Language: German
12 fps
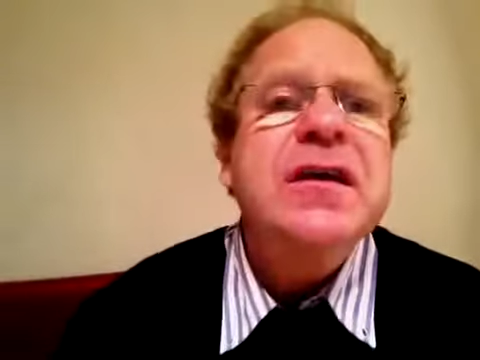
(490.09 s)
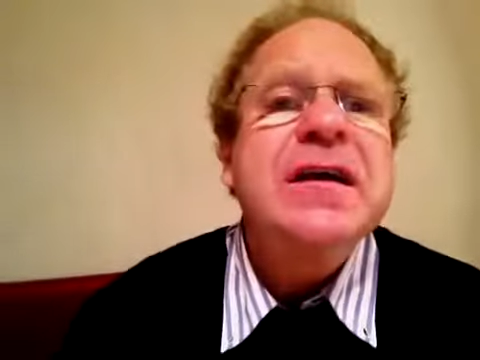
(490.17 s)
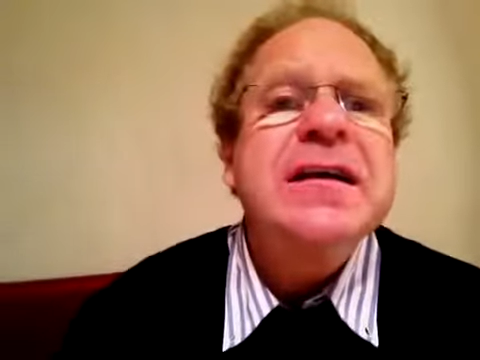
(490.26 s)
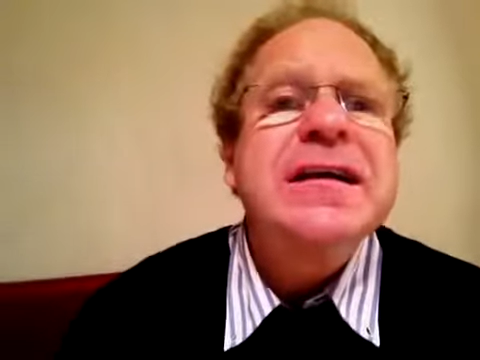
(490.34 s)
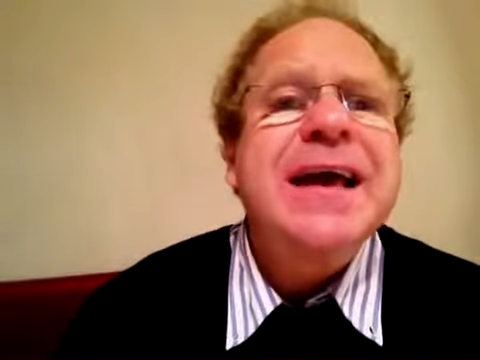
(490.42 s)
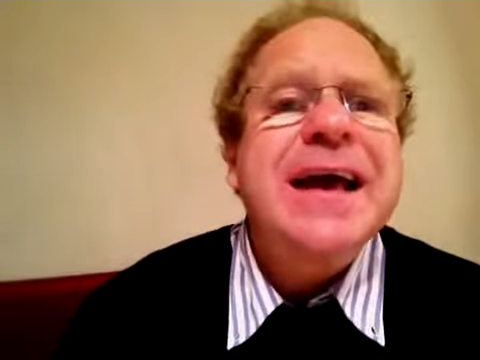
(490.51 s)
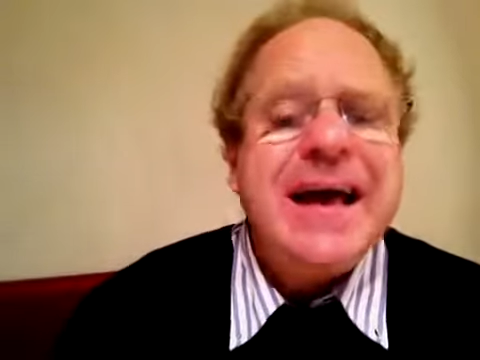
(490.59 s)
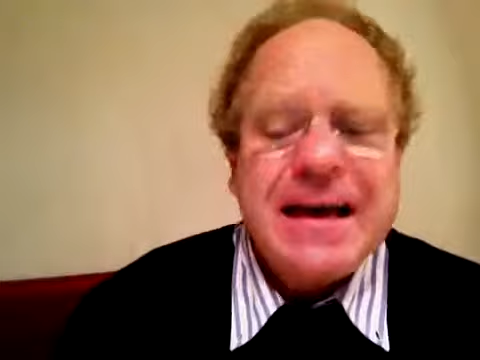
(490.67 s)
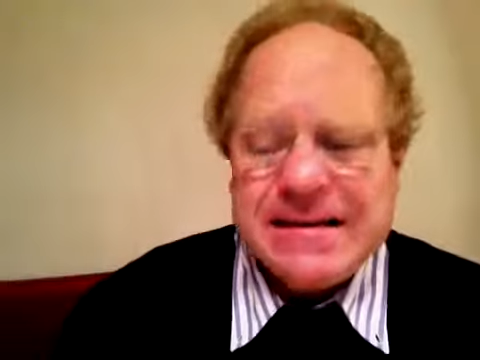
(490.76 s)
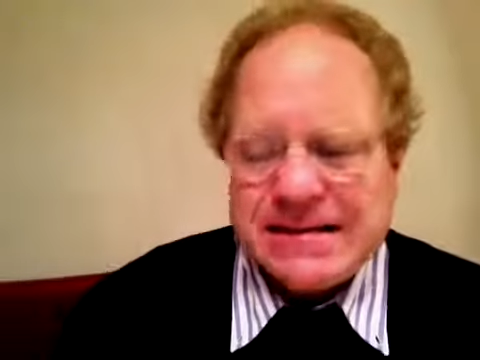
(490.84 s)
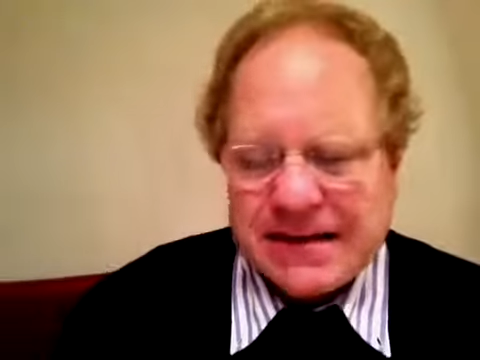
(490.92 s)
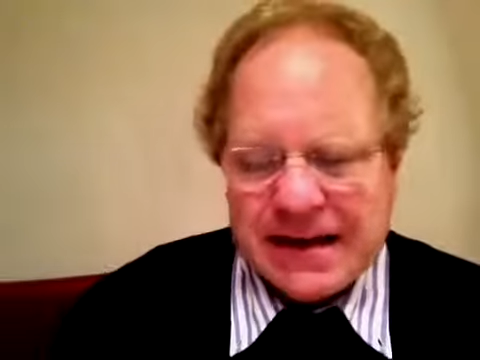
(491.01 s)
in
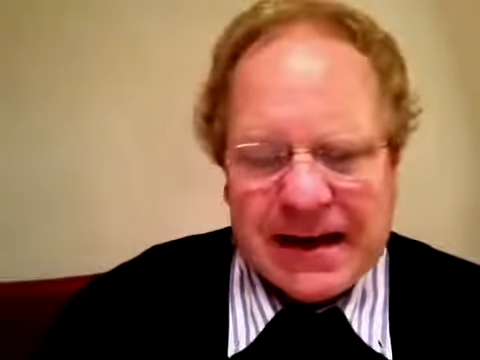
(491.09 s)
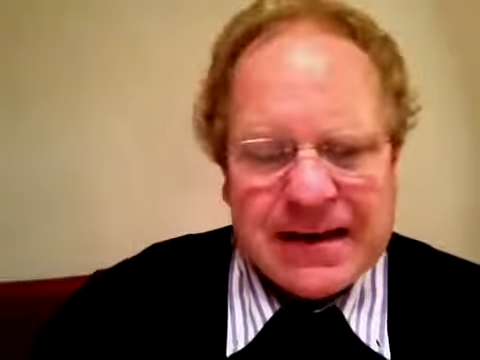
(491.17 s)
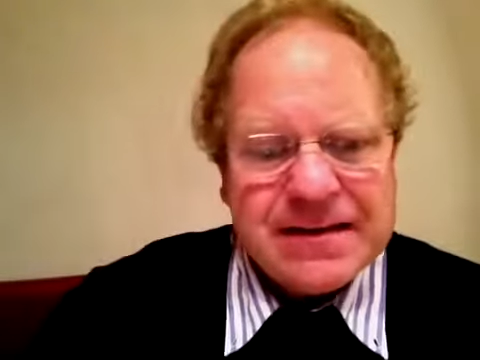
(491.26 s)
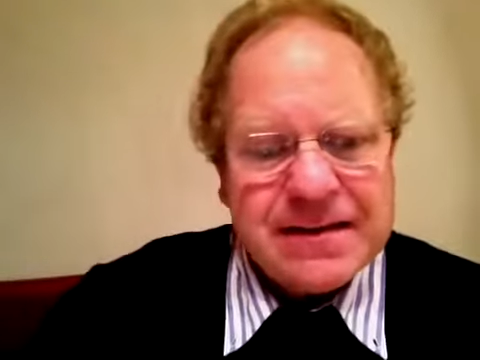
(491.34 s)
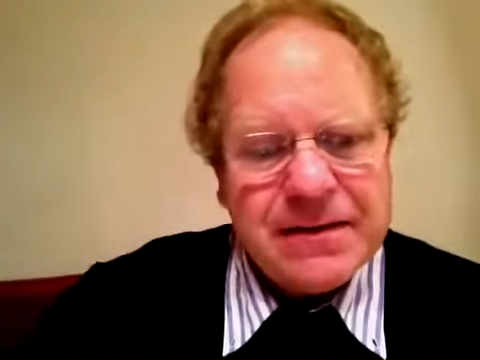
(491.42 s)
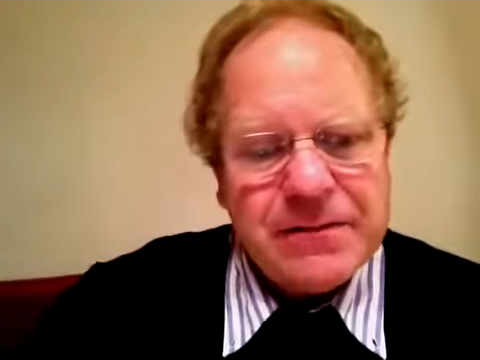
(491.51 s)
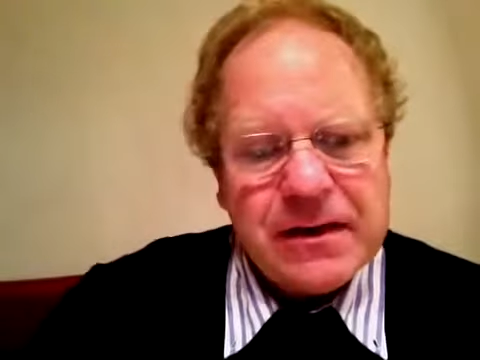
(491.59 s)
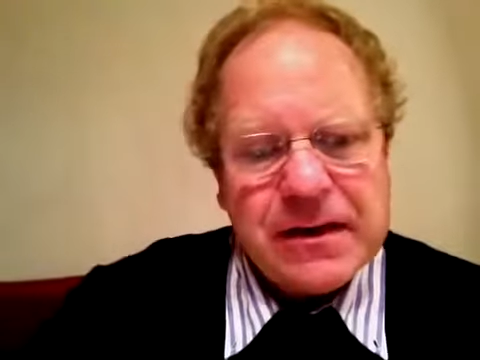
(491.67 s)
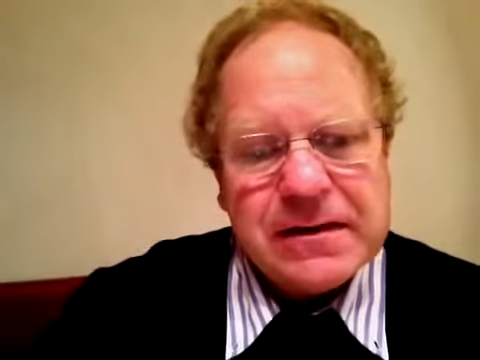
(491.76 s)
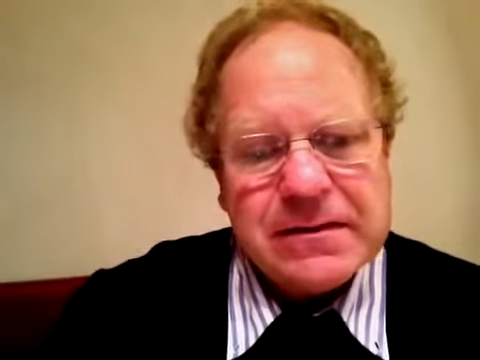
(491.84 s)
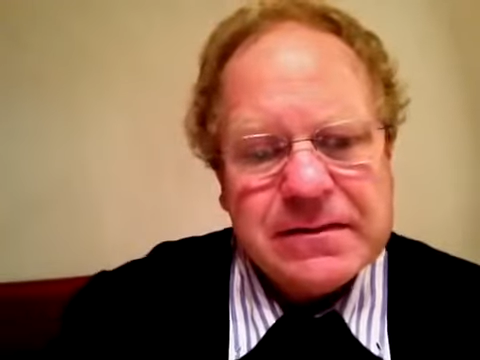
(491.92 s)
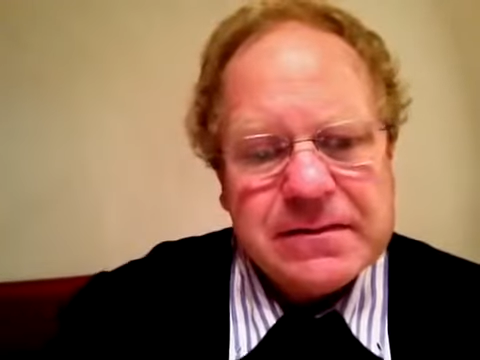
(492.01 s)
Kreisräte
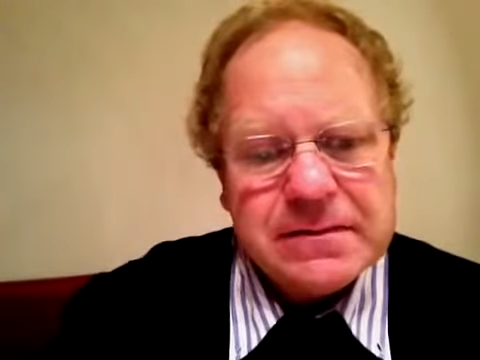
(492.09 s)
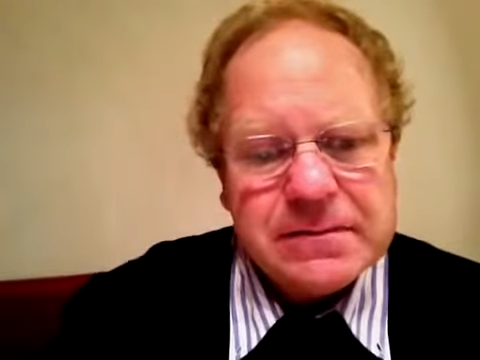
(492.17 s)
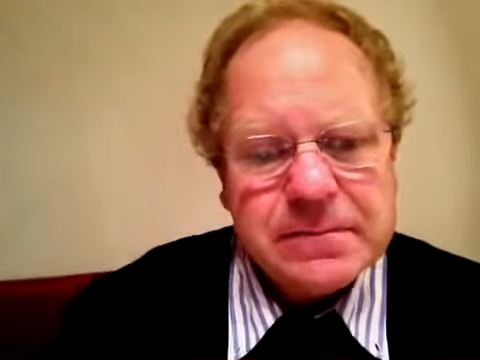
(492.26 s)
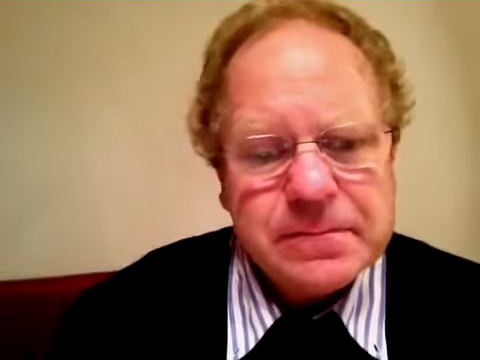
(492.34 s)
gewählt.